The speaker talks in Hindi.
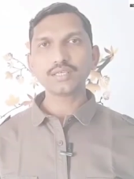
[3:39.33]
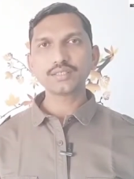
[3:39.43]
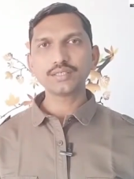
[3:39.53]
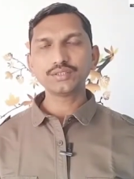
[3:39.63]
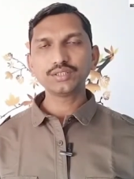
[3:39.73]

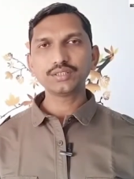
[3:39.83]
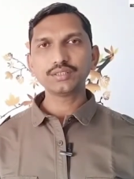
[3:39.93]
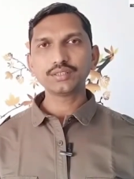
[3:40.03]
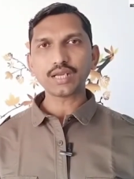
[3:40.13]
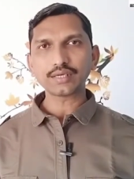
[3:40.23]
सेठ जी
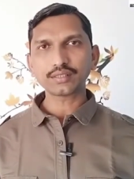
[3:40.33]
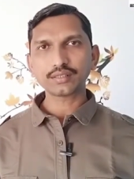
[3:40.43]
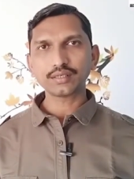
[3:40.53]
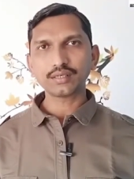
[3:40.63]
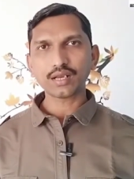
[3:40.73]
नाटक
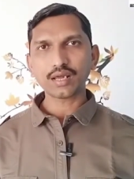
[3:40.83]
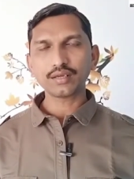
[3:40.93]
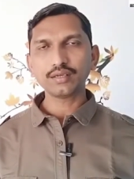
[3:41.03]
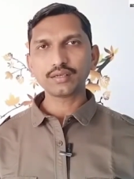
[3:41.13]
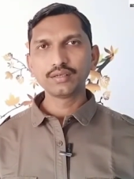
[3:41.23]
कर रहा है
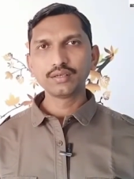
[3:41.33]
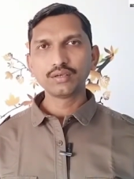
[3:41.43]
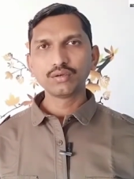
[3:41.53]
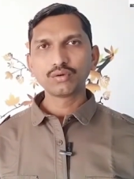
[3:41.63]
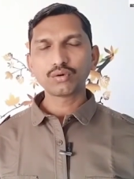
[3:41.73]

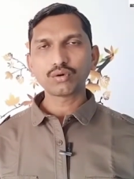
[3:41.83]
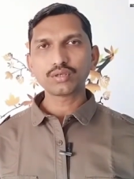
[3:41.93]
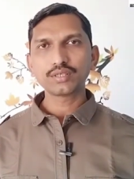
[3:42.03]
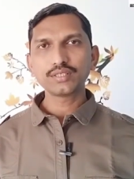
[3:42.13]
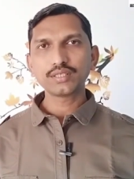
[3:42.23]
और
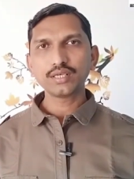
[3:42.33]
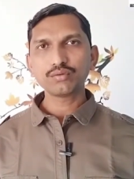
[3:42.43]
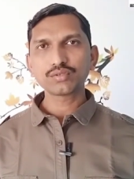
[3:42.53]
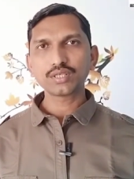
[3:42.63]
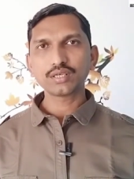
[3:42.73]
इसलिए
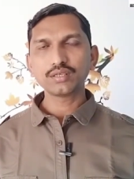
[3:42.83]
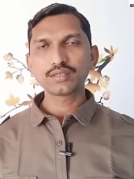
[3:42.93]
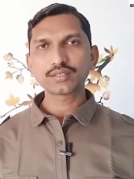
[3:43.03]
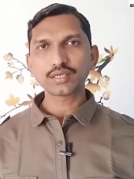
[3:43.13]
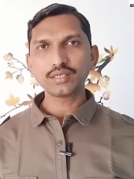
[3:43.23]
उसे
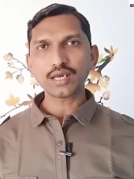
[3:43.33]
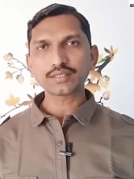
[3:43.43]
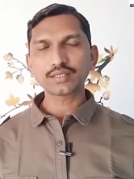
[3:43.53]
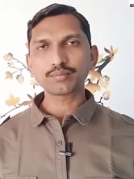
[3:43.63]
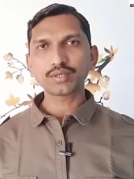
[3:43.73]
सही रास्ते
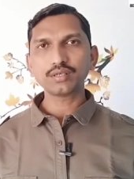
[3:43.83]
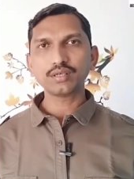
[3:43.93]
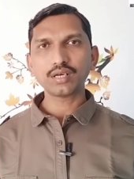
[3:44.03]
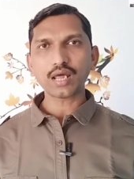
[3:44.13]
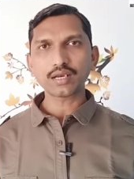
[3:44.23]
पर
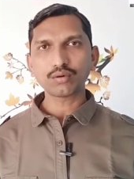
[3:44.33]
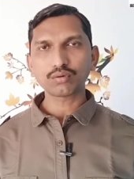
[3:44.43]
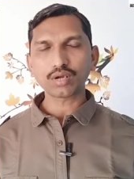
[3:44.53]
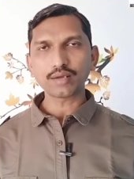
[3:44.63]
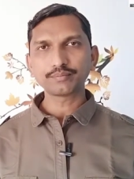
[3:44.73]
लाना
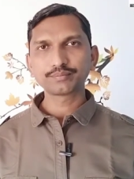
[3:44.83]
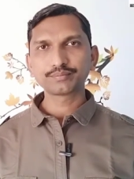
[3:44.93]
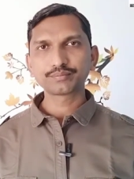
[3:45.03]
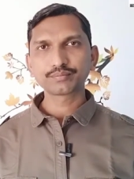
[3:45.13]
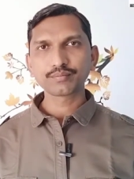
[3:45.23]
होगा
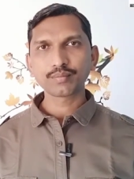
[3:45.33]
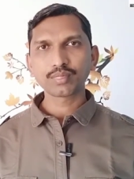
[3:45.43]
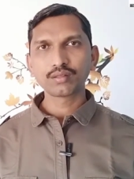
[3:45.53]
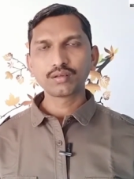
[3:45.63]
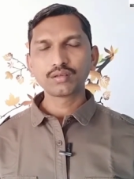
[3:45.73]

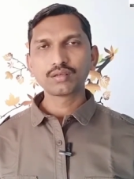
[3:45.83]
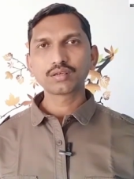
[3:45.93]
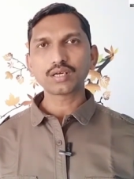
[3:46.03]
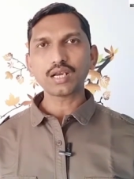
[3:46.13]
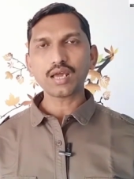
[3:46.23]

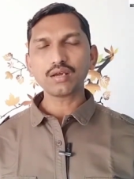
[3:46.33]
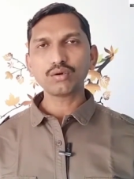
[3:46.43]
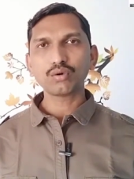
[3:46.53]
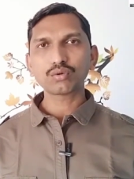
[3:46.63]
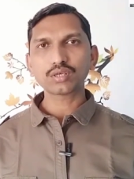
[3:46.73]
कला
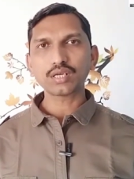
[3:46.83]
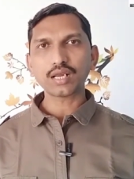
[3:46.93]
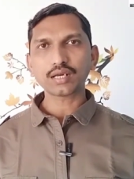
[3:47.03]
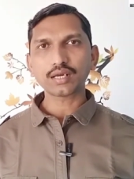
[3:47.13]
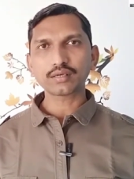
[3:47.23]
और
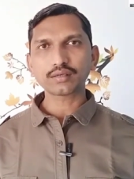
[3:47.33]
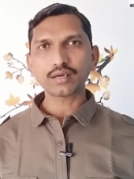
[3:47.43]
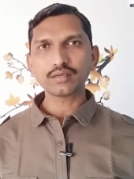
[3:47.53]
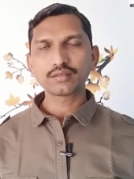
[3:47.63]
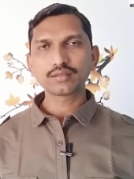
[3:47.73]
कलाकार का
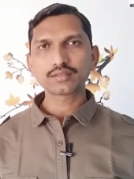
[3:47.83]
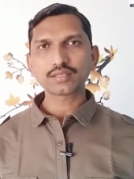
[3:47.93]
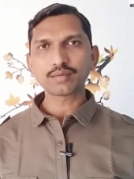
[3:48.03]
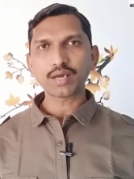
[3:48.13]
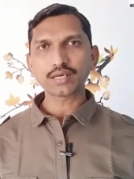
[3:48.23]

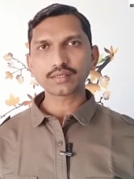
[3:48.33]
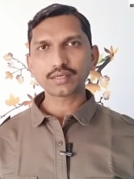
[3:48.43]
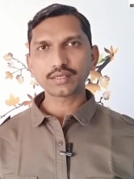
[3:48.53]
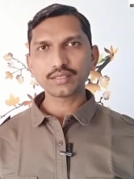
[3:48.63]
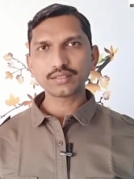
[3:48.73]
सम्मान
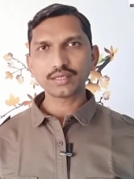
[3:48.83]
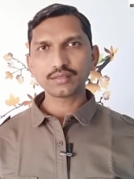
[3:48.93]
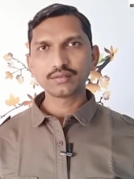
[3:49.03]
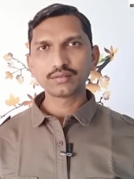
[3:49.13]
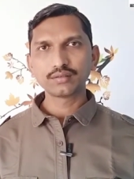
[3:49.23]
करने से
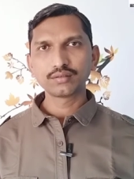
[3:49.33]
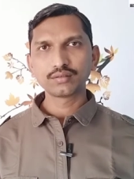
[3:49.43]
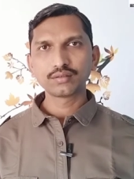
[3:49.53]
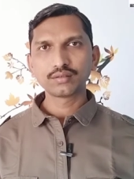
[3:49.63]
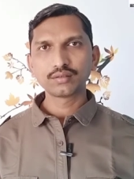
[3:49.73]

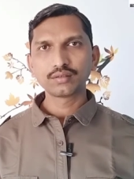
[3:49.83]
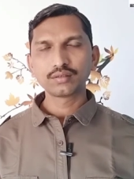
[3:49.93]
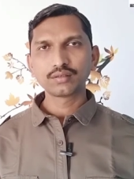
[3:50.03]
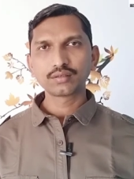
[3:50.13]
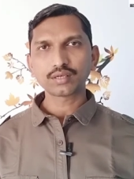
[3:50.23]

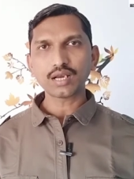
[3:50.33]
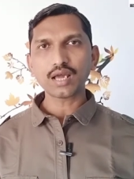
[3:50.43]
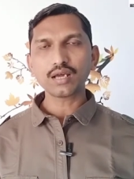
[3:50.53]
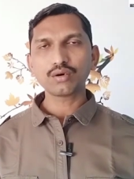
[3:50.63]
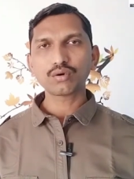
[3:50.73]
कला
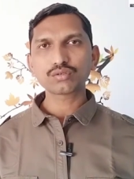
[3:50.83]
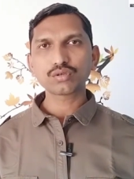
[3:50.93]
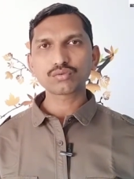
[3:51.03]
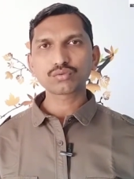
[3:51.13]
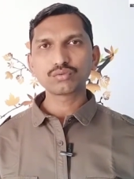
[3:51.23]
और
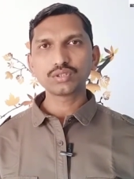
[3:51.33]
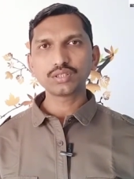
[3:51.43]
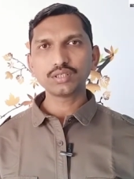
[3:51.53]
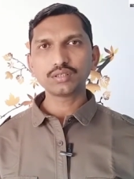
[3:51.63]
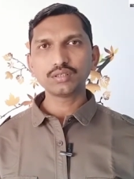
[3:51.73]
संस्कृति
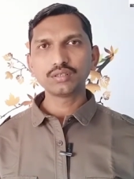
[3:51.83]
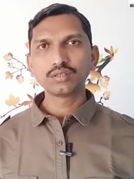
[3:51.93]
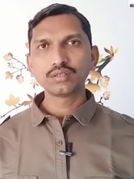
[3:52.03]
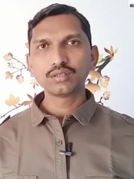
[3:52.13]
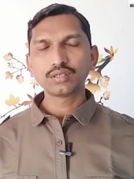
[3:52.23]
की
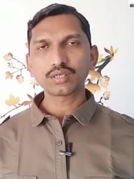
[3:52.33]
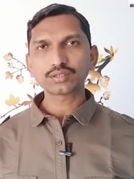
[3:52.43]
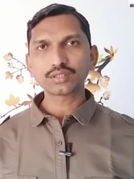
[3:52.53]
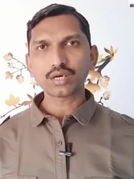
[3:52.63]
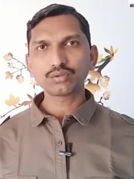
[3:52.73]

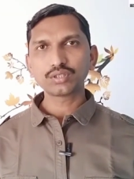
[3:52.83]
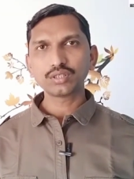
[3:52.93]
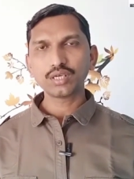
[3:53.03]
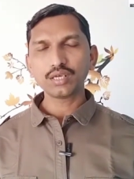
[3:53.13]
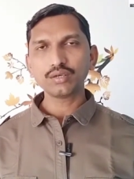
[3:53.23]
रक्षा होती
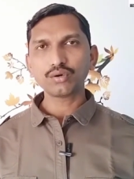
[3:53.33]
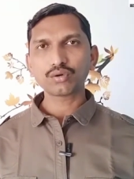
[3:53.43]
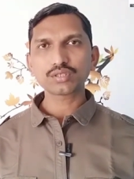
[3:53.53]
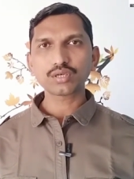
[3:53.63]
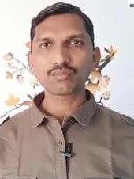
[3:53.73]
है और
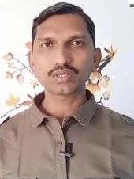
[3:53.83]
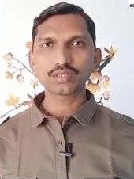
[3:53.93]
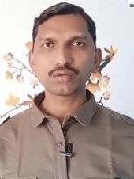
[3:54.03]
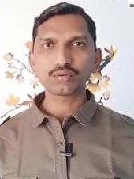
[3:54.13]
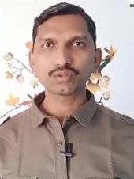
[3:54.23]

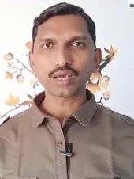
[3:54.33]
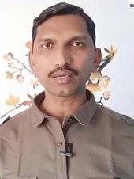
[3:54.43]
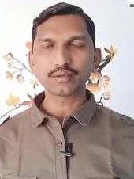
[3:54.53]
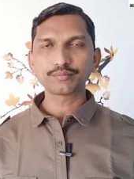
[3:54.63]
संवर्धन होता है